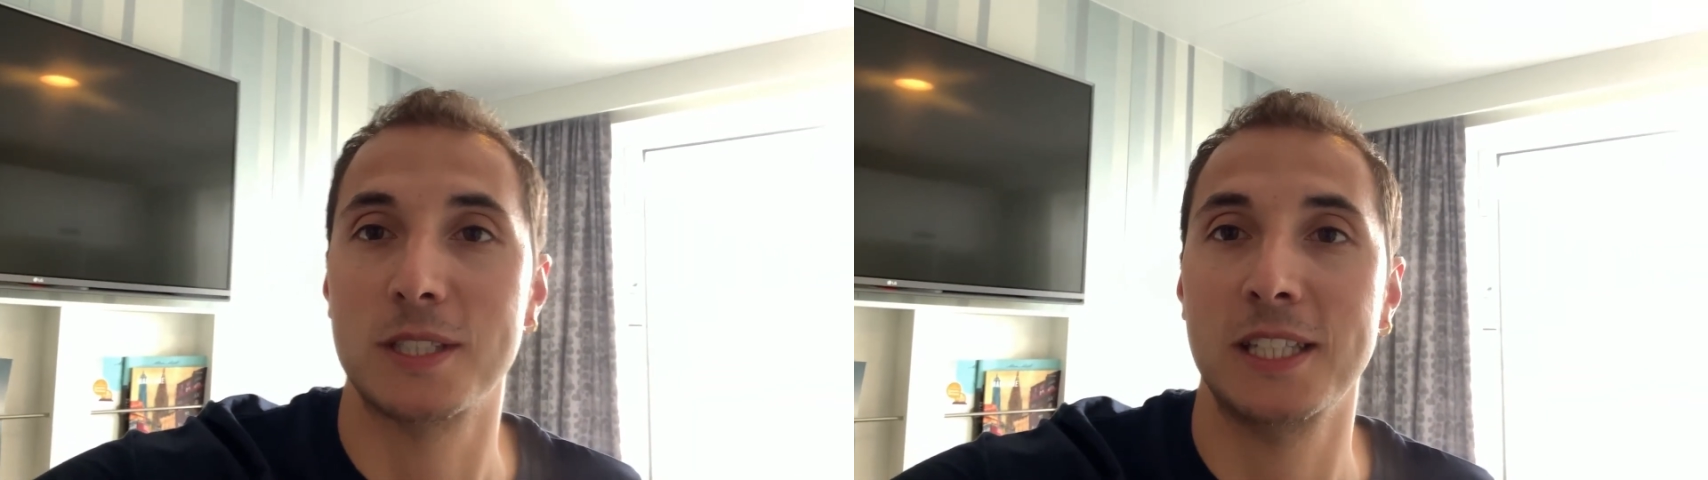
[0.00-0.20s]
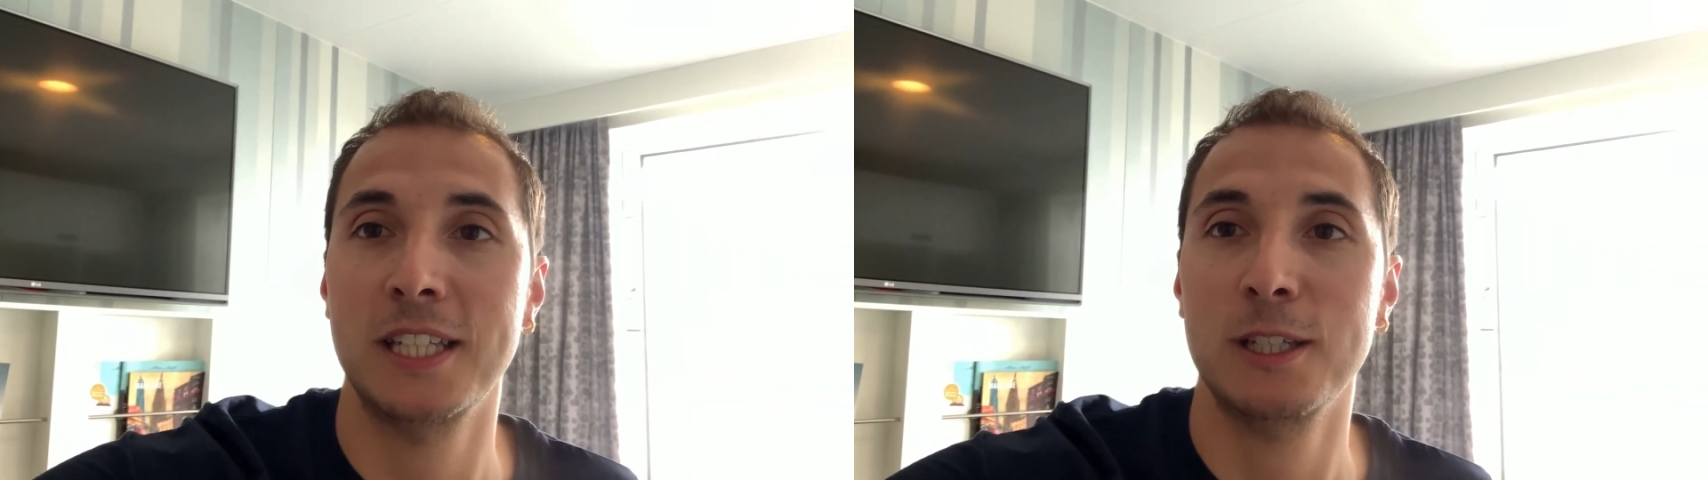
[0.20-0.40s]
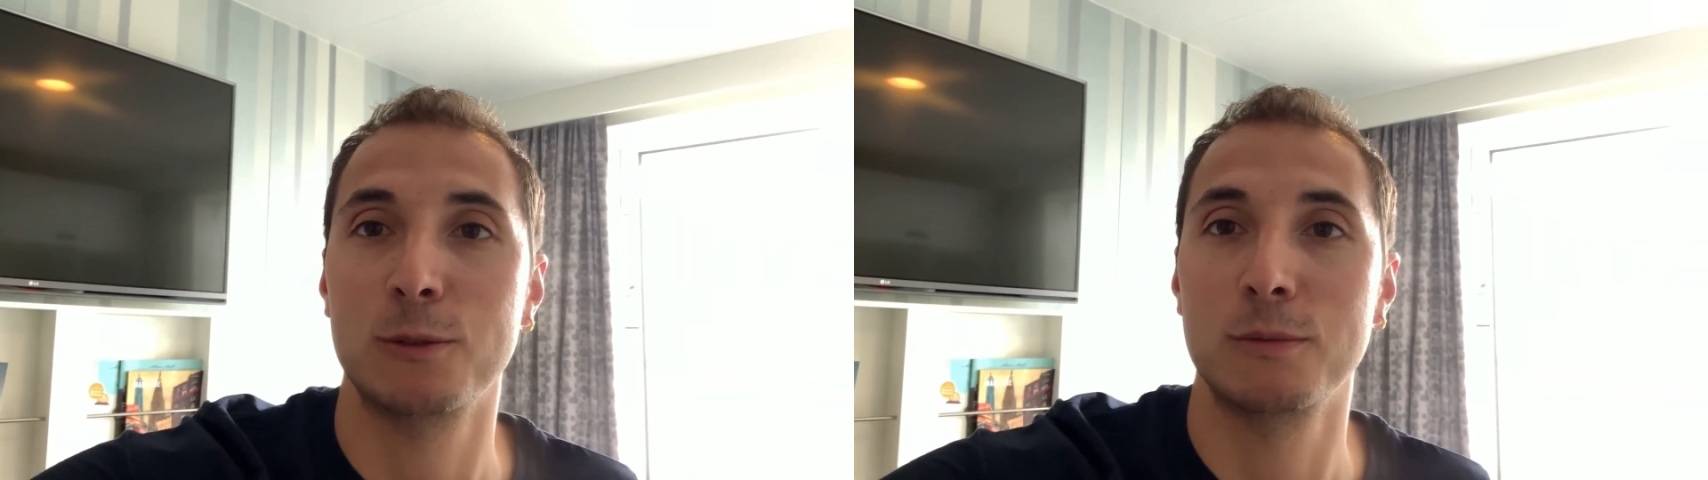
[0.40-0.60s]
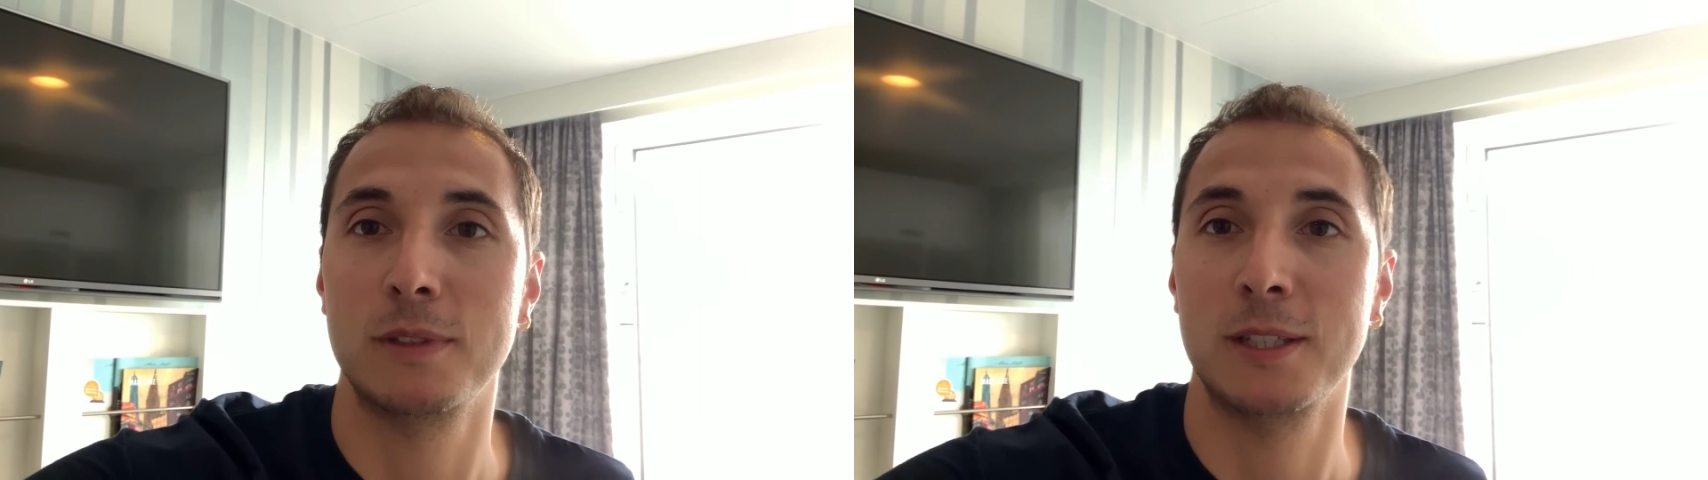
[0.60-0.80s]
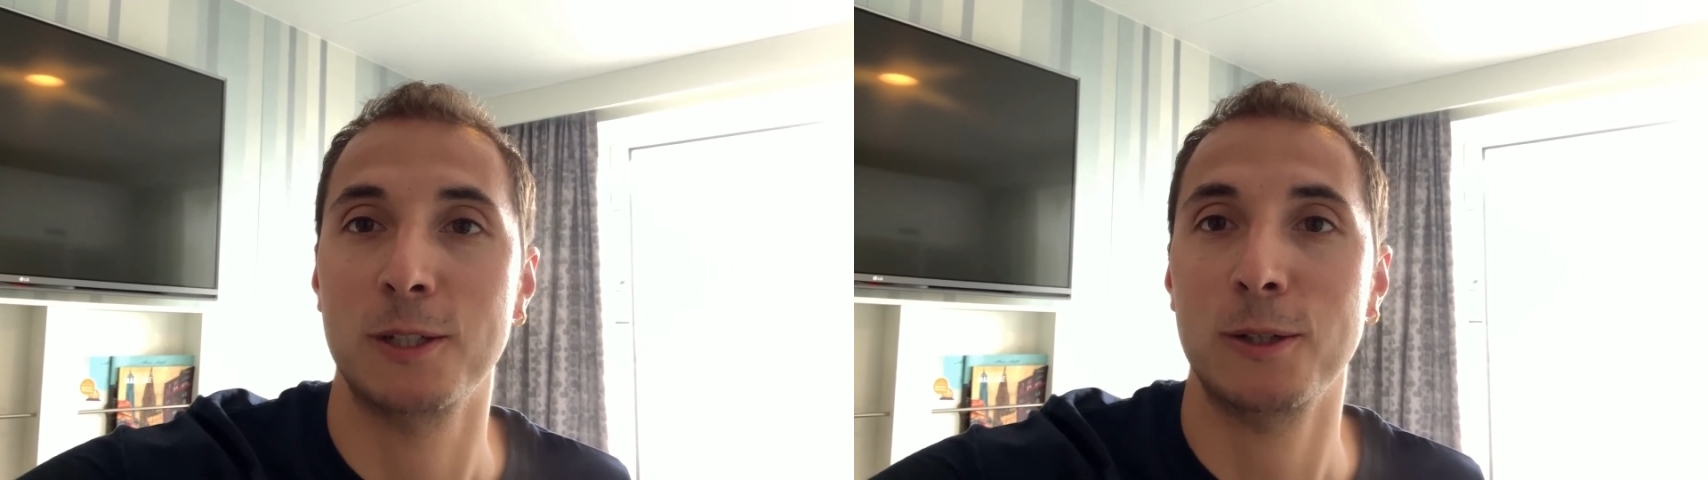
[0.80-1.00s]
gewesen und
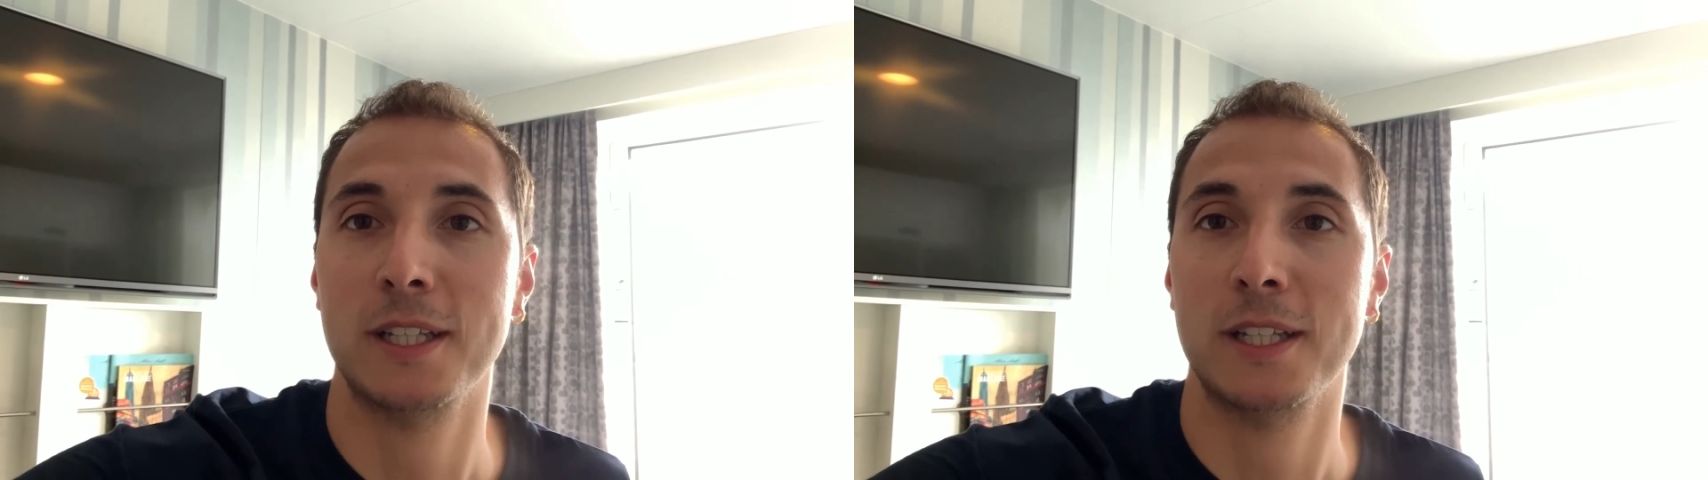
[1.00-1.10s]
ja,